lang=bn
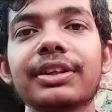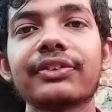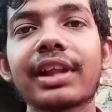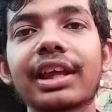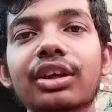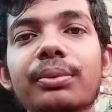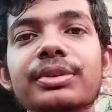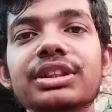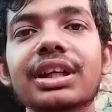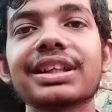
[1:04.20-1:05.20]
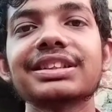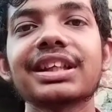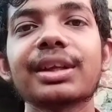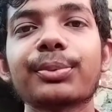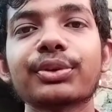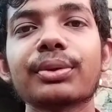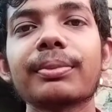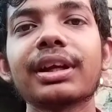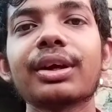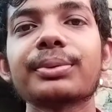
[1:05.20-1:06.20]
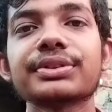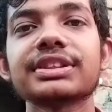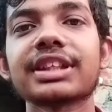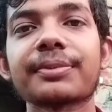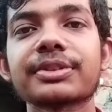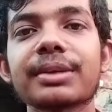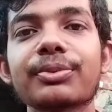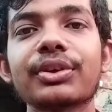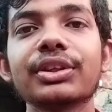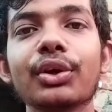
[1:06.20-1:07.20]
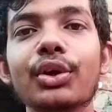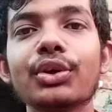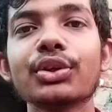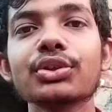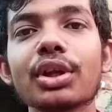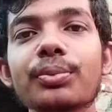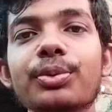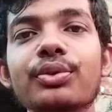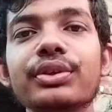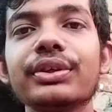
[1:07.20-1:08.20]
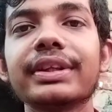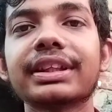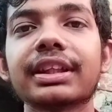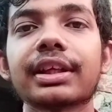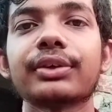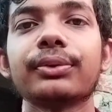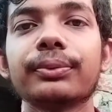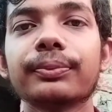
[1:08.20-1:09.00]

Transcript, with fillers: প্লিজ লাইক কমেন্ট শেয়ার আর চ্যানেলে প্রথমবার অবশ্যই সাবস্ক্রাইব করে দিও তো চলো পুরো ভিডিও দেখতে থাকো